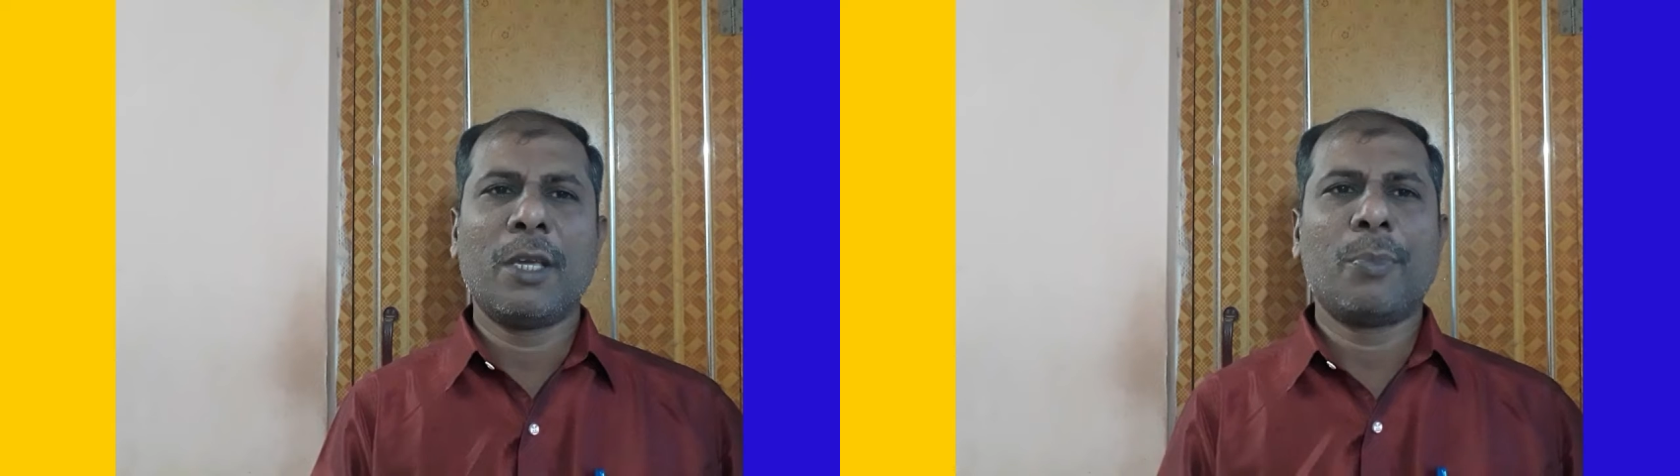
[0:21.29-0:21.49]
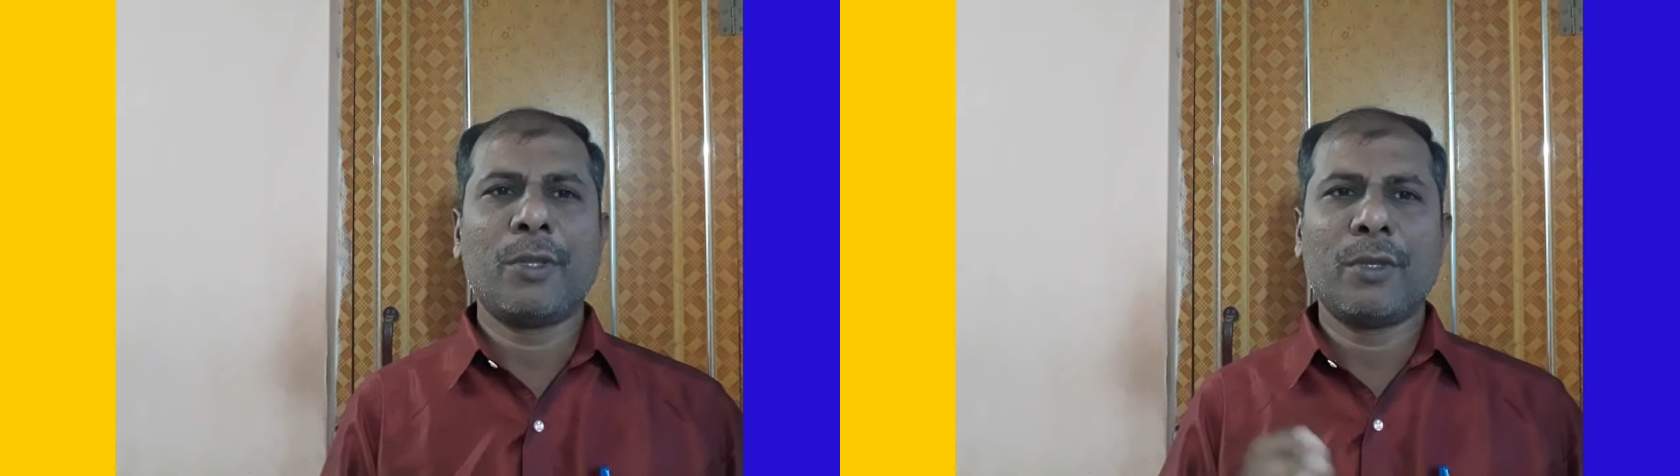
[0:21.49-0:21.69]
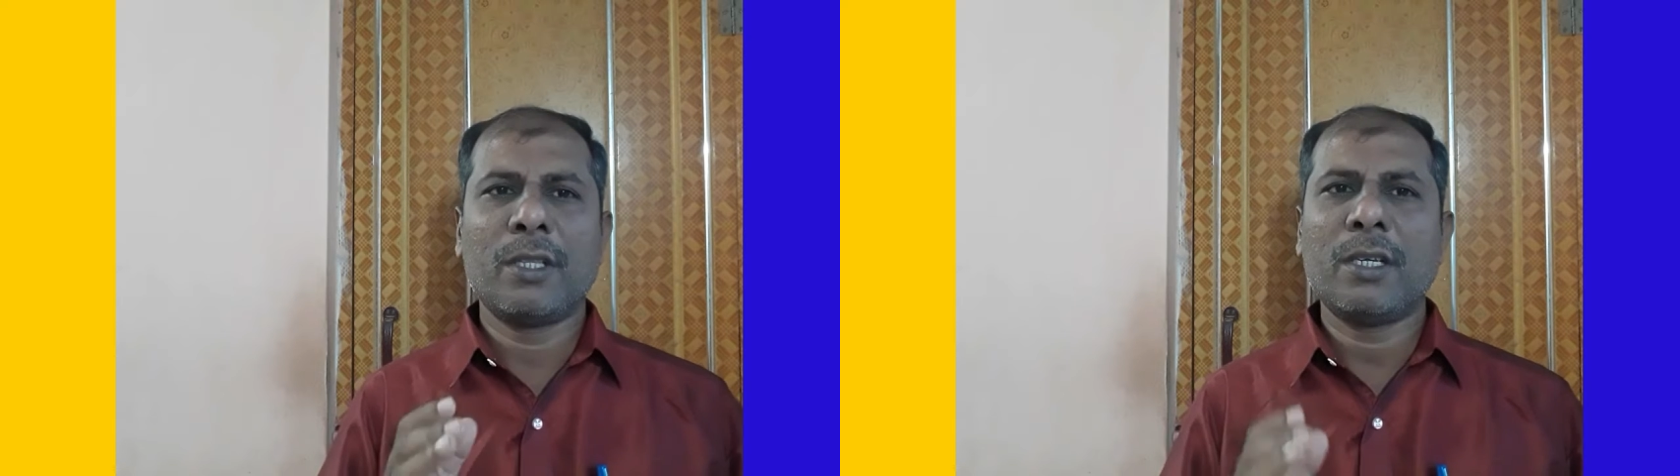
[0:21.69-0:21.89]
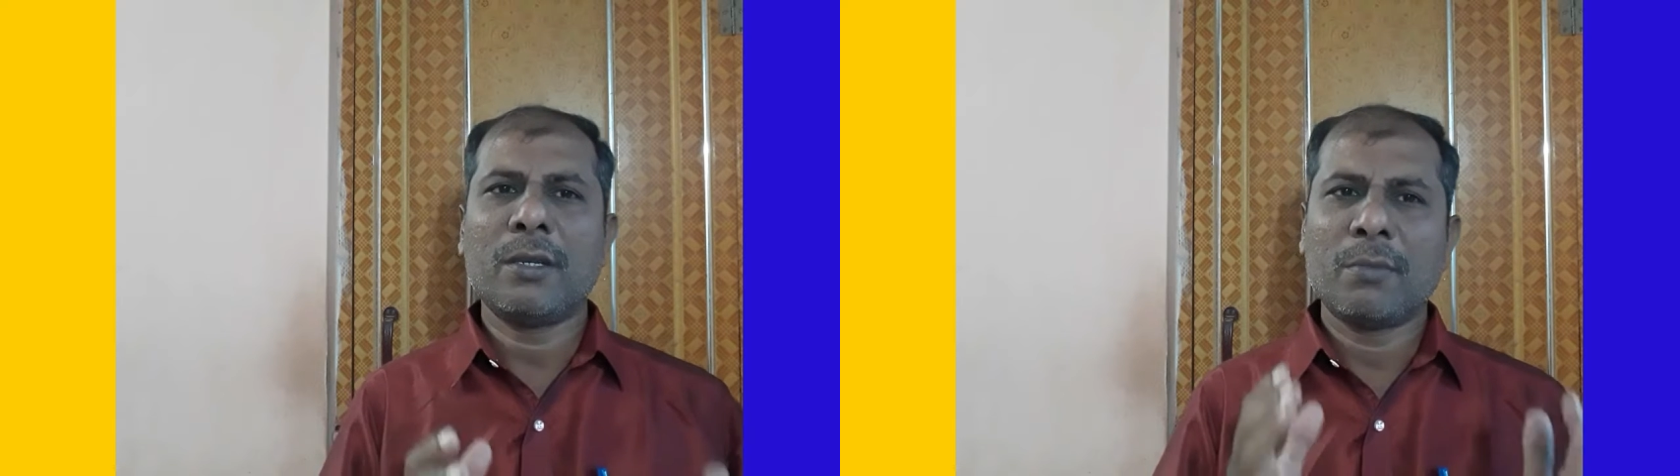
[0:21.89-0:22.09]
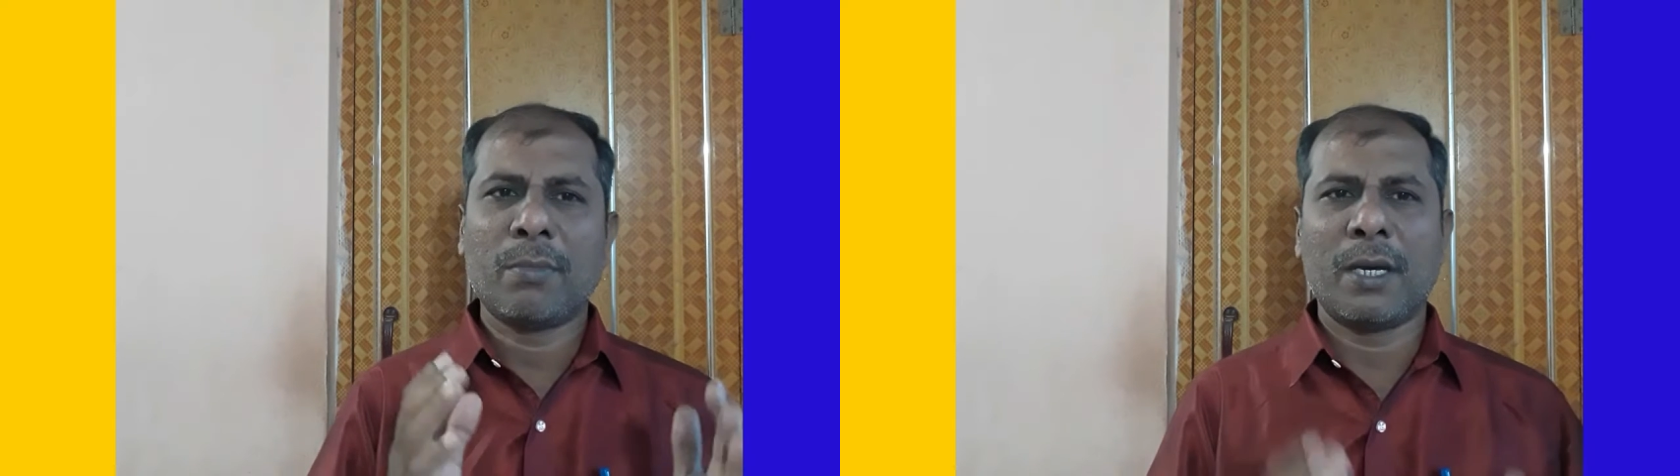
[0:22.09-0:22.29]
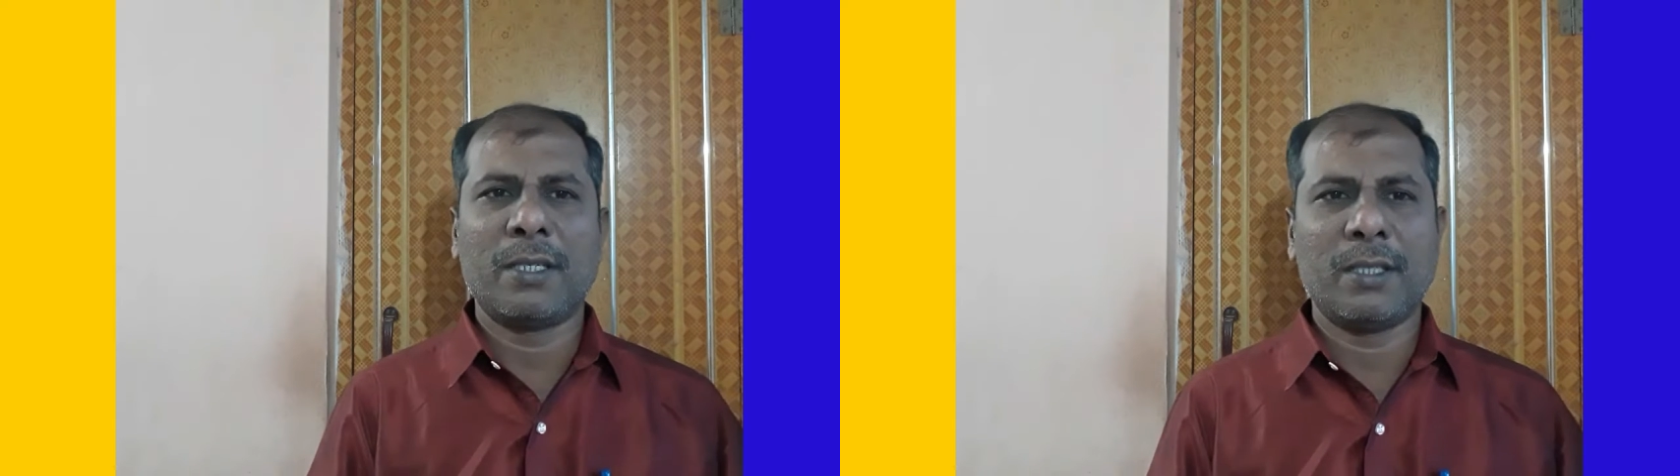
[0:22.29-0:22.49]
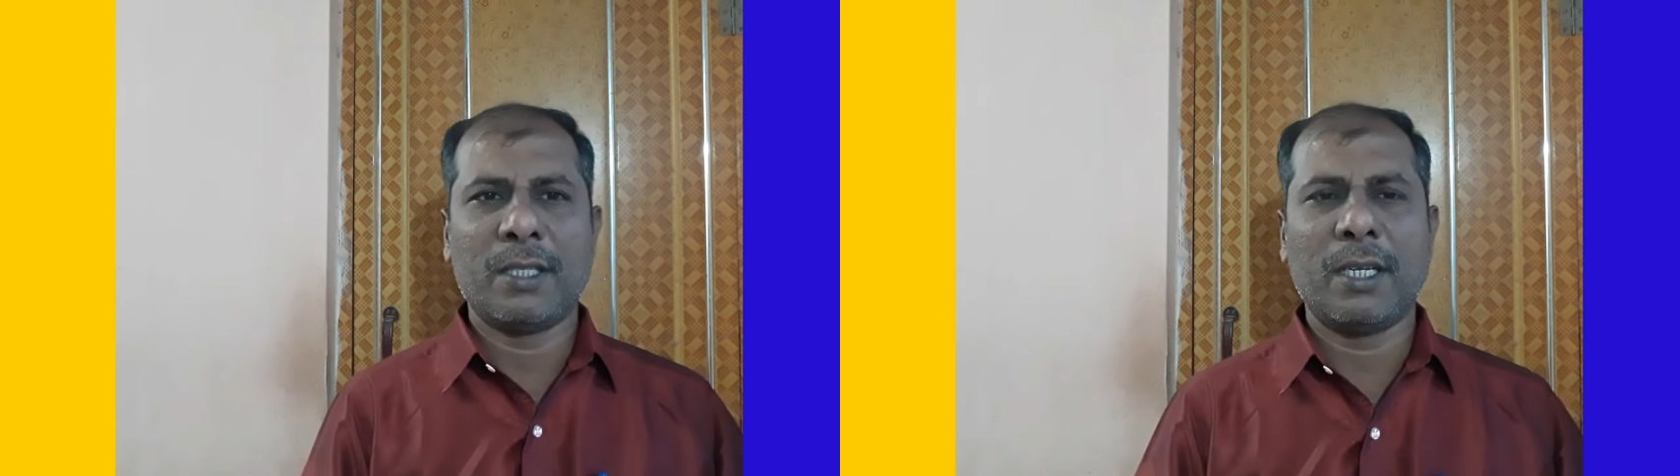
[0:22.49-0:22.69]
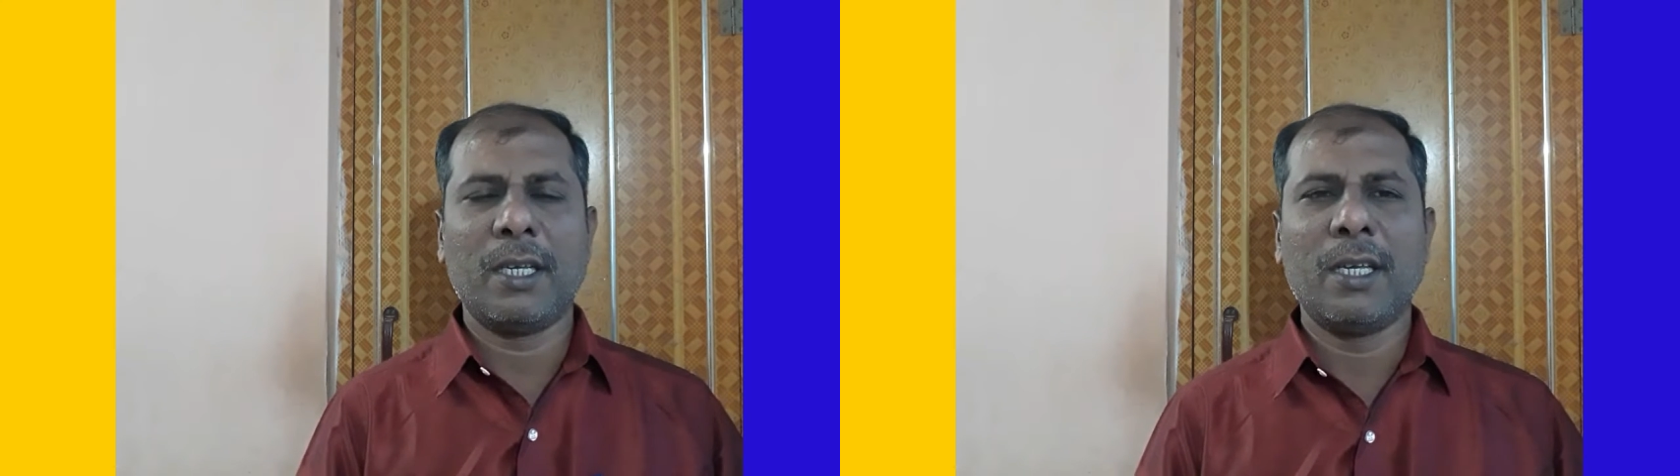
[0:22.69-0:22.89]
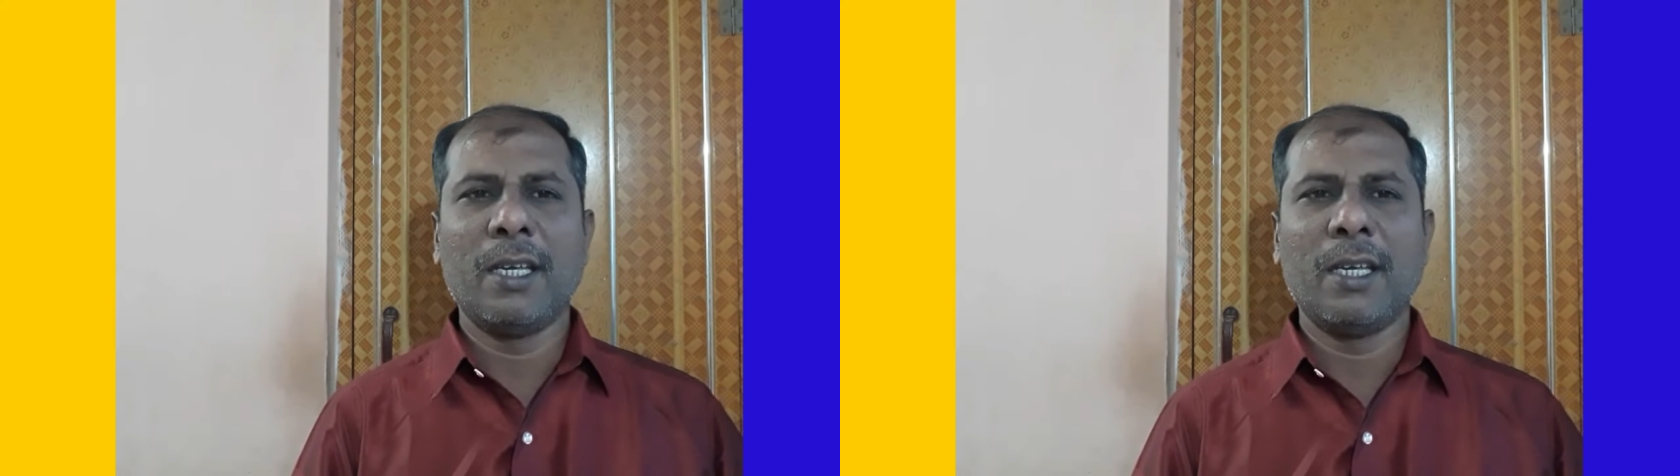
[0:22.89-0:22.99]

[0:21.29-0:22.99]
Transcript: இப்போ இது வந்து பார்ட் த்ரீ